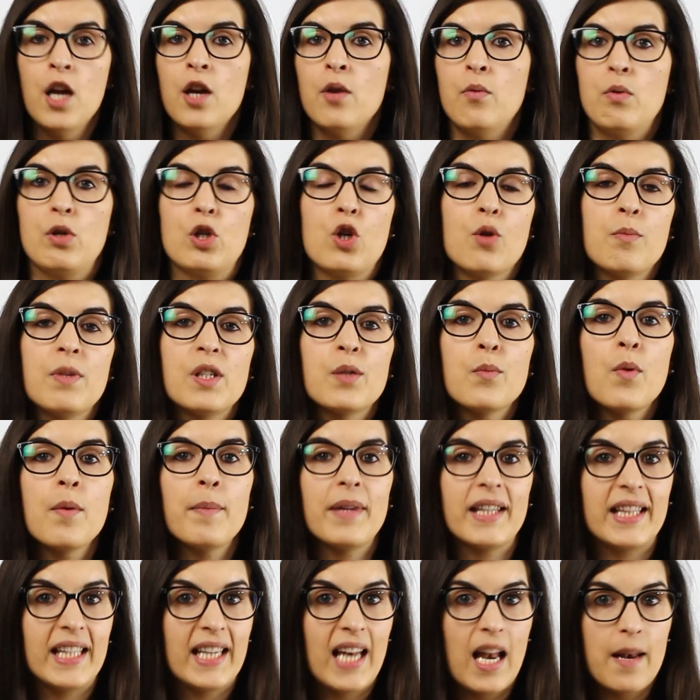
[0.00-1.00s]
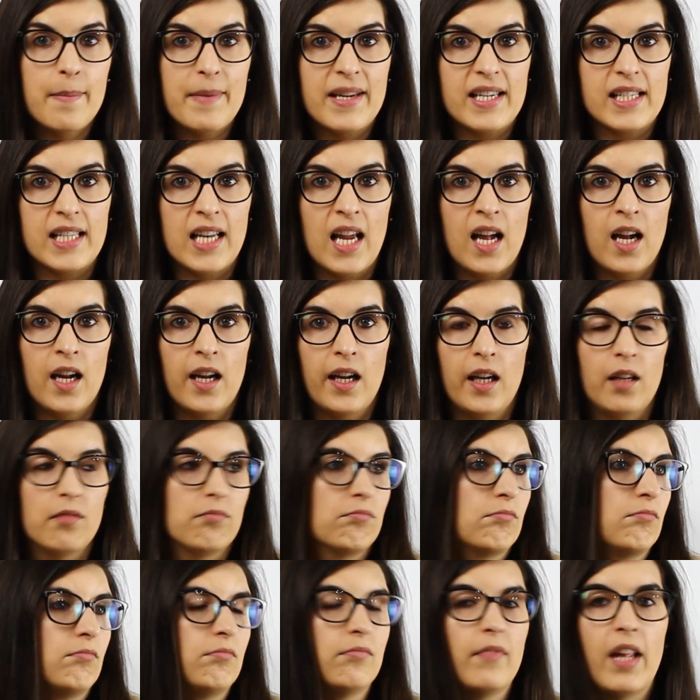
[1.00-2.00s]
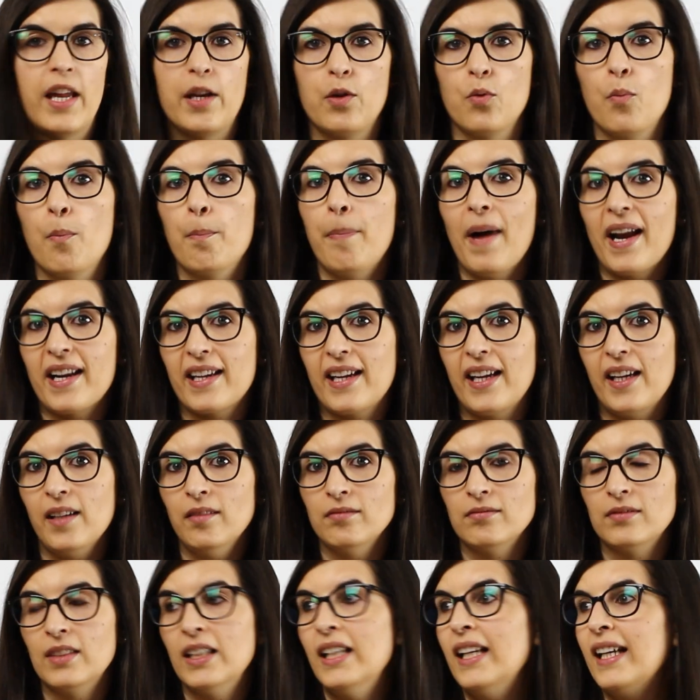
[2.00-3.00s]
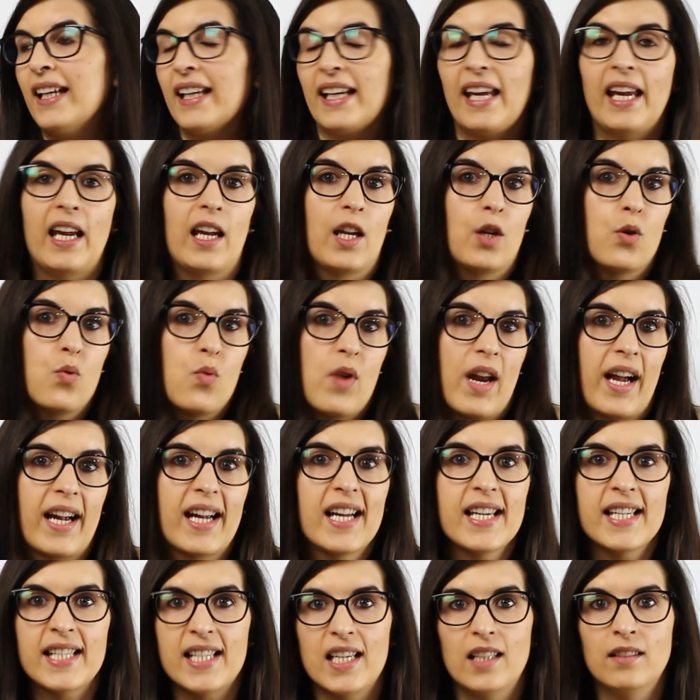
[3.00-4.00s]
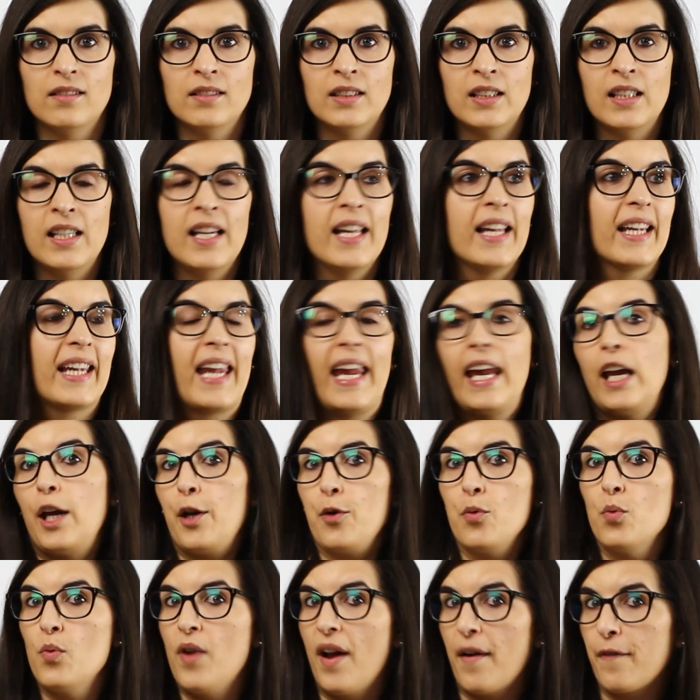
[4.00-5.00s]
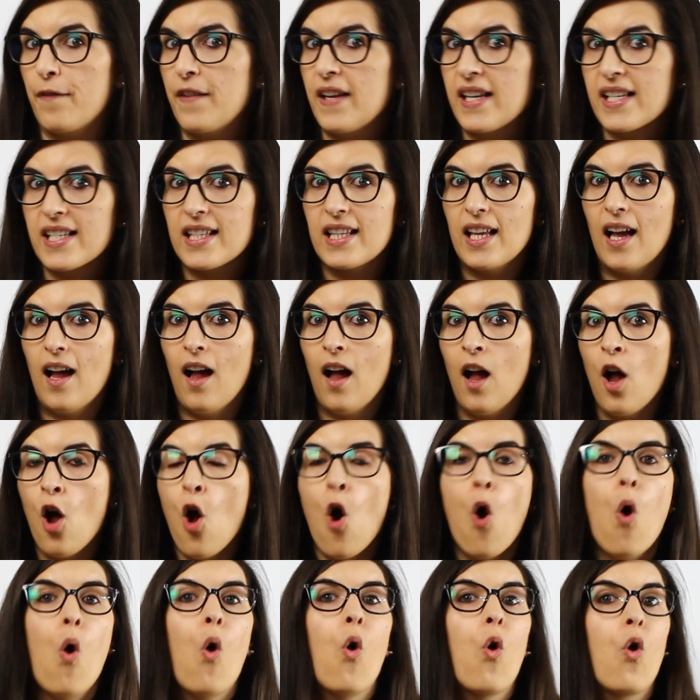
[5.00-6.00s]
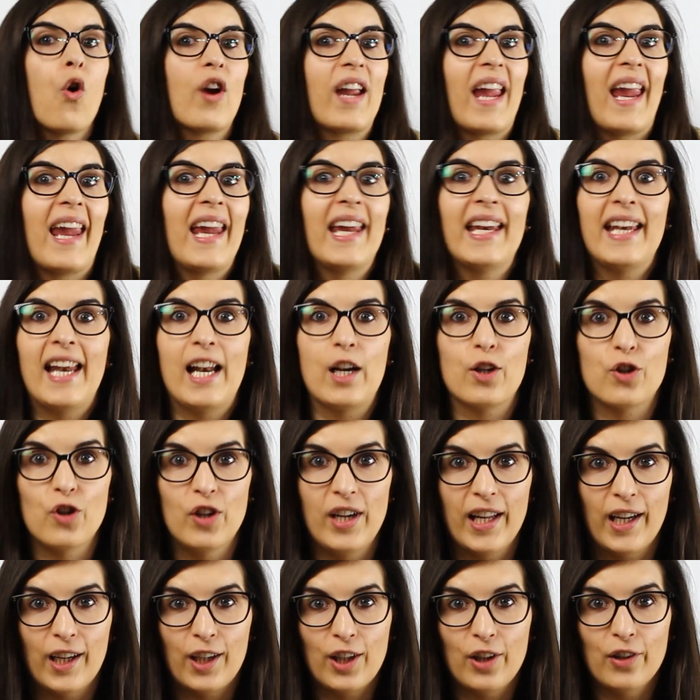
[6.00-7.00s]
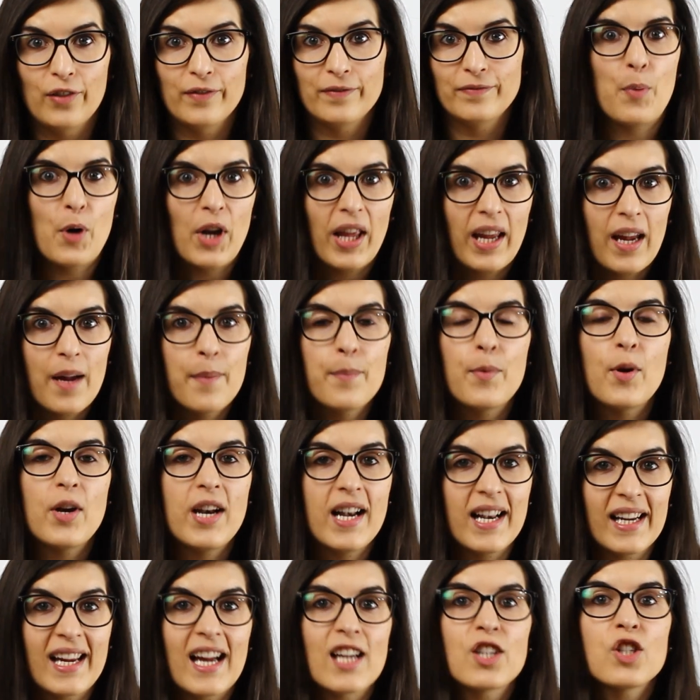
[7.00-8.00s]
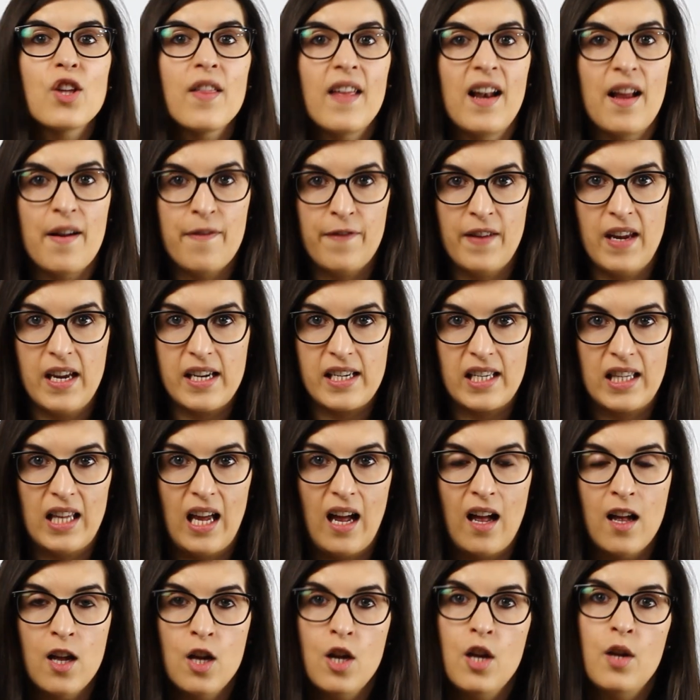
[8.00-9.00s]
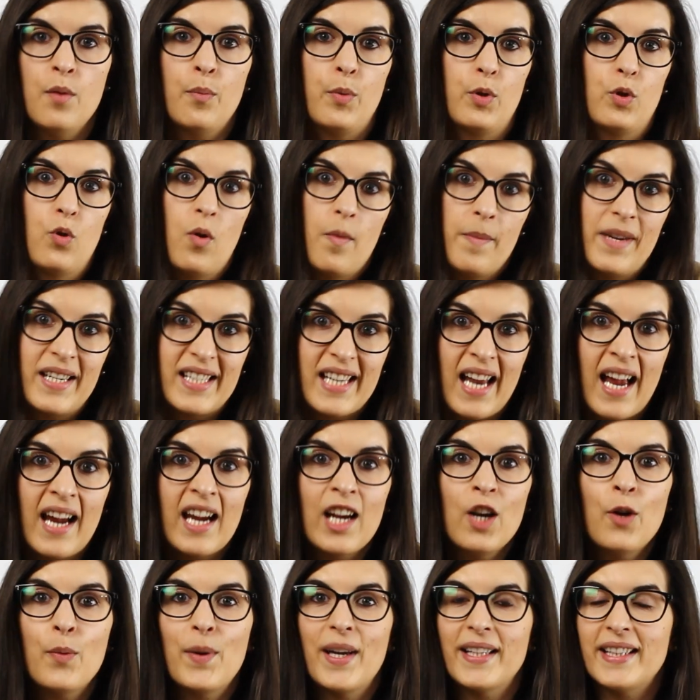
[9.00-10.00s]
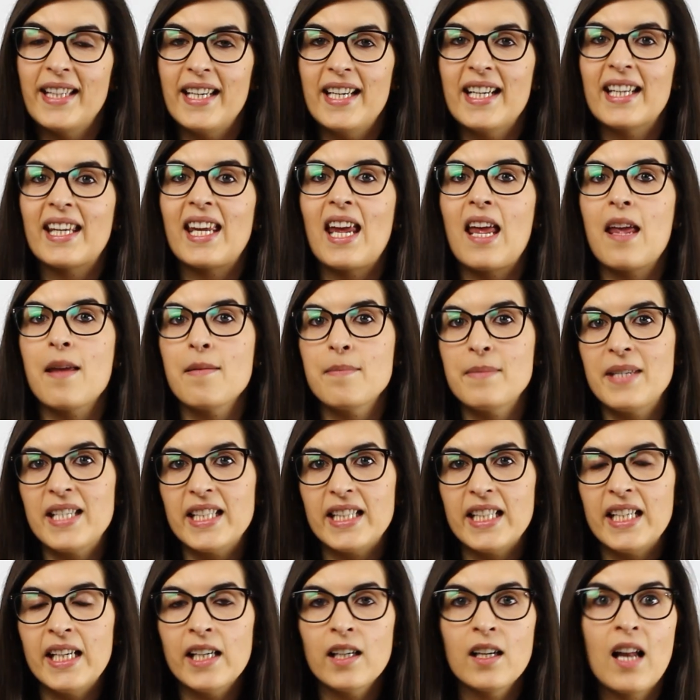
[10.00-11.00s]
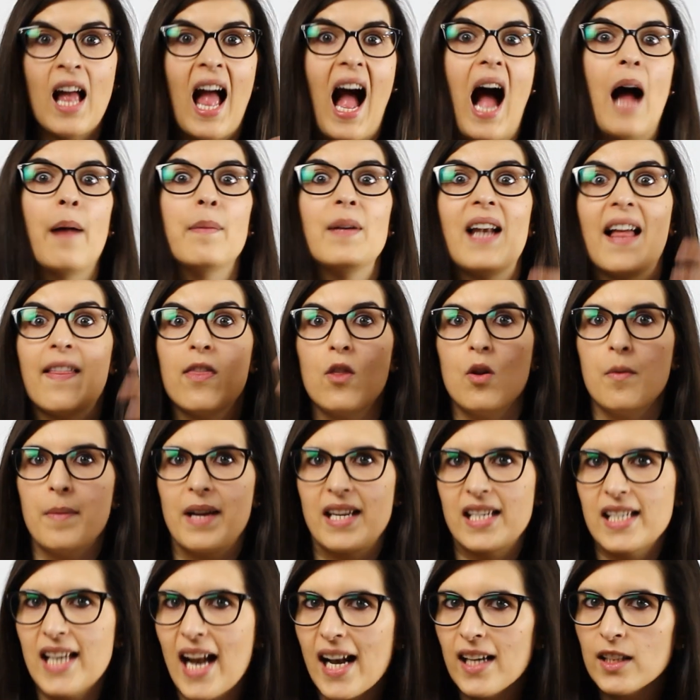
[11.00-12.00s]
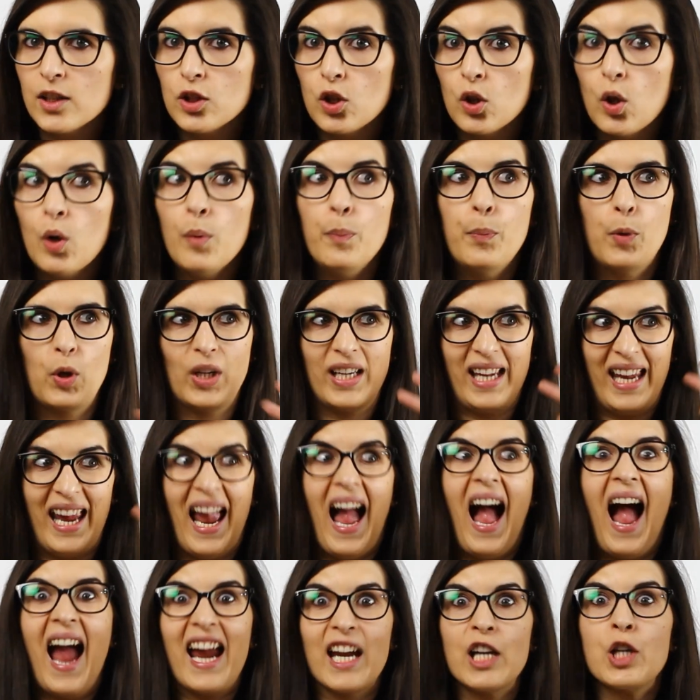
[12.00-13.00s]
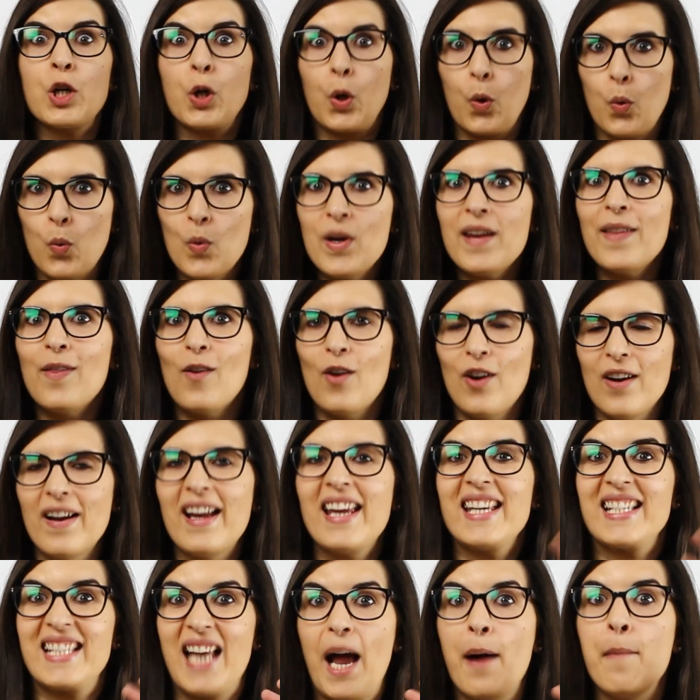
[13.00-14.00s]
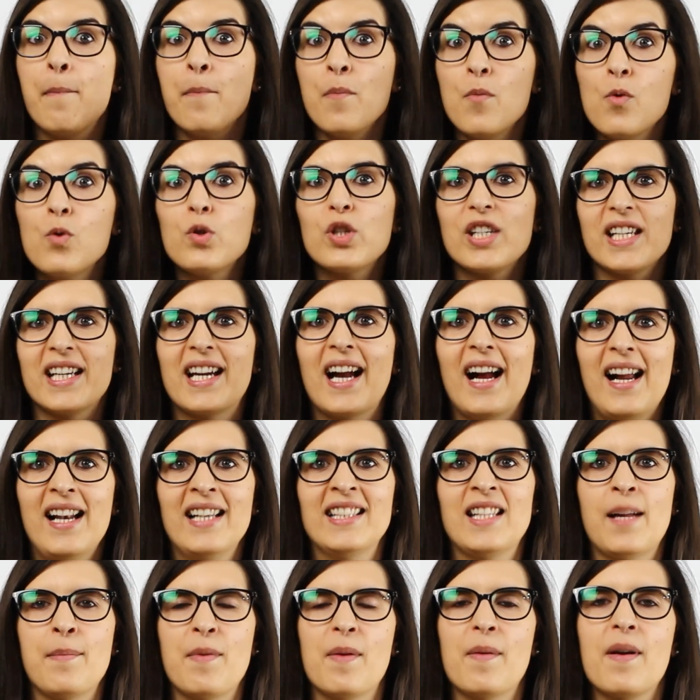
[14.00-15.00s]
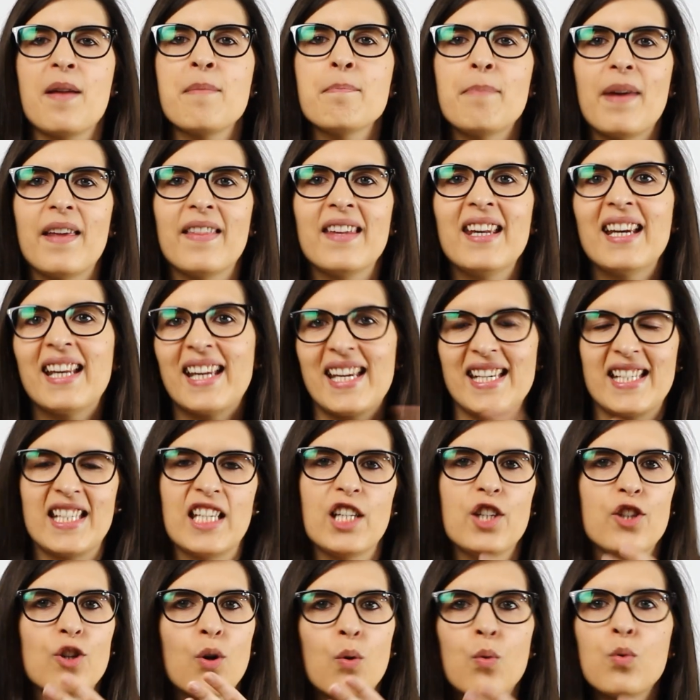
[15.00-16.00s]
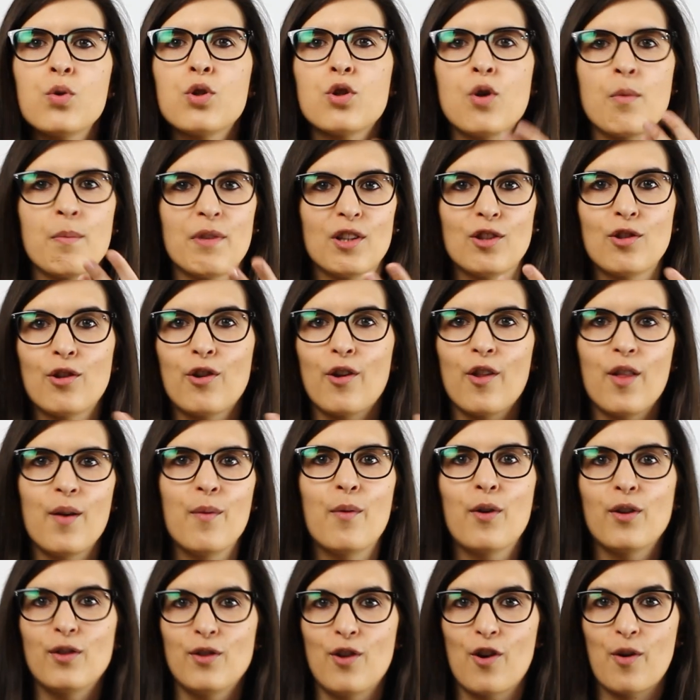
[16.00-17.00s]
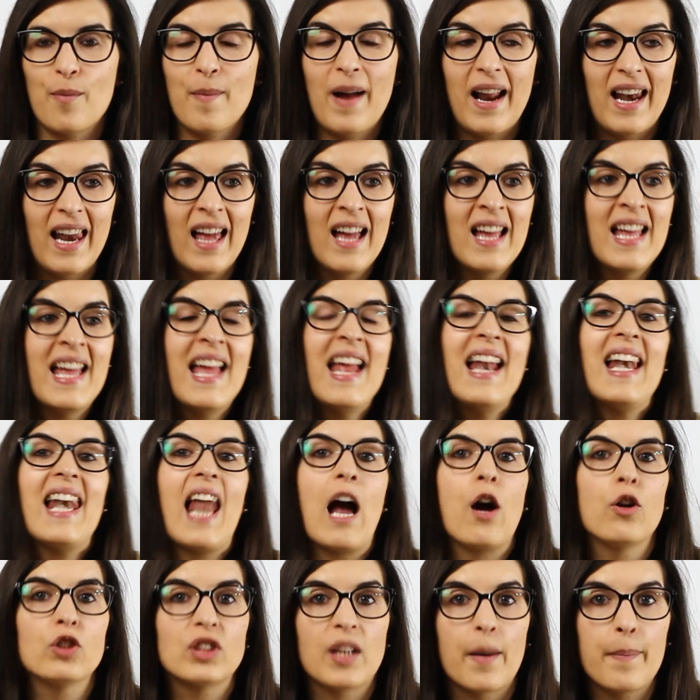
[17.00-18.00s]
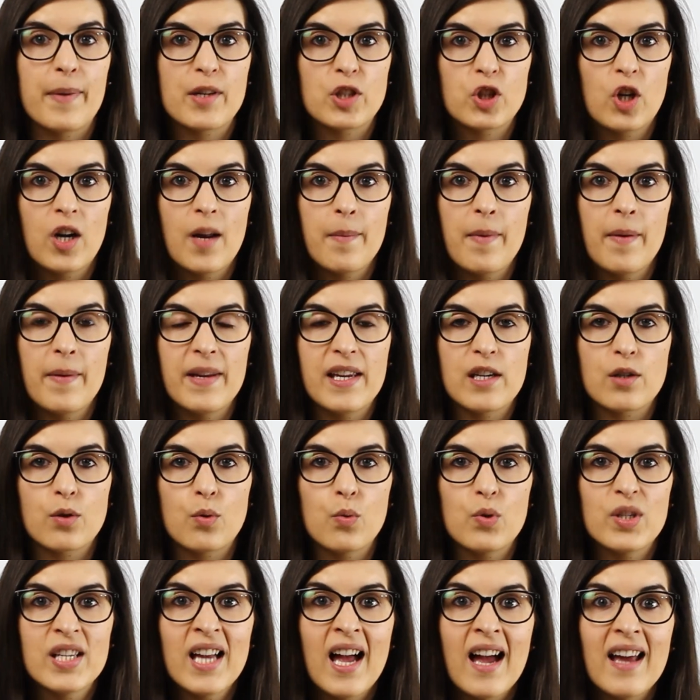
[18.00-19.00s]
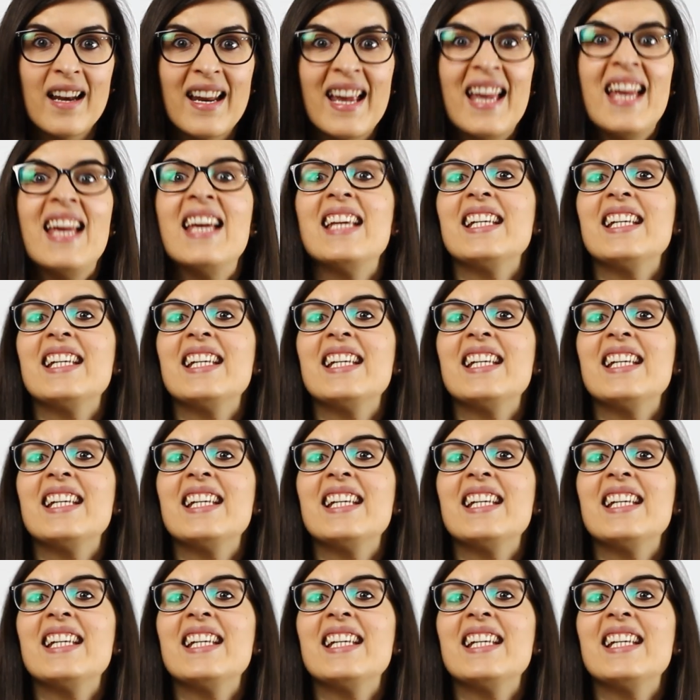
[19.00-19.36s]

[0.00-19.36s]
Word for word: No es lo mismo emitir el mensaje en un parque, que en una casa, que en una fiesta o que en el colegio. Por ejemplo, en el caso de la fiesta, pues yo el mensaje lo voy a tener que emitir hablando más alto porque hay ruido, esa música alta me va a impedir que si yo uso mi tono de voz normal, la otra persona me vaya a escuchar.